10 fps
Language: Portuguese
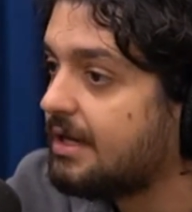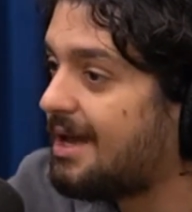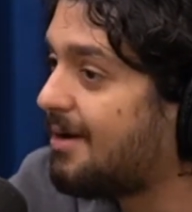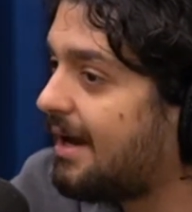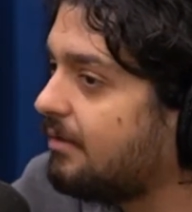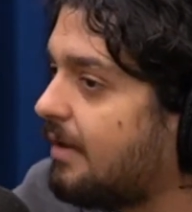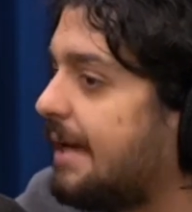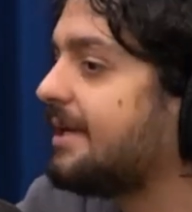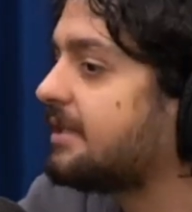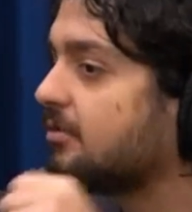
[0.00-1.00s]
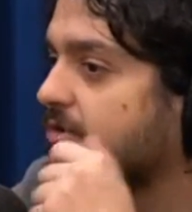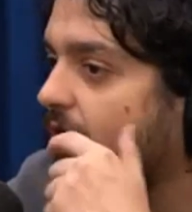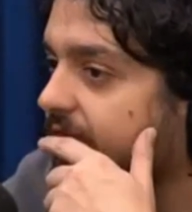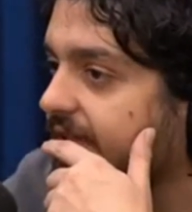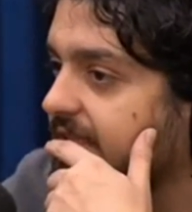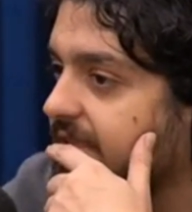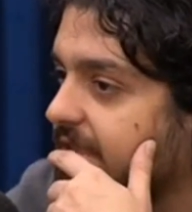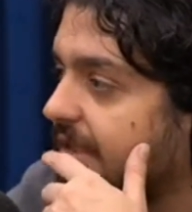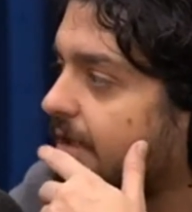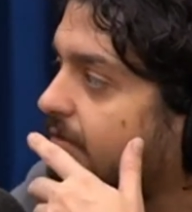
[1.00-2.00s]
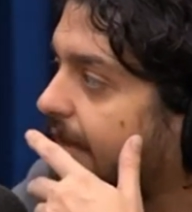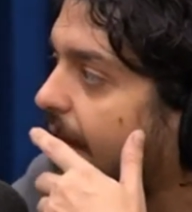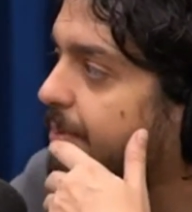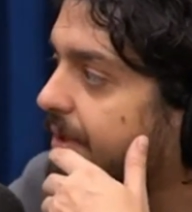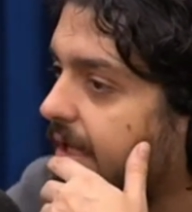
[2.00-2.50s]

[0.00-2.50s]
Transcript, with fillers: E agora não é mais tão jovem assim, já tem um tempo que tem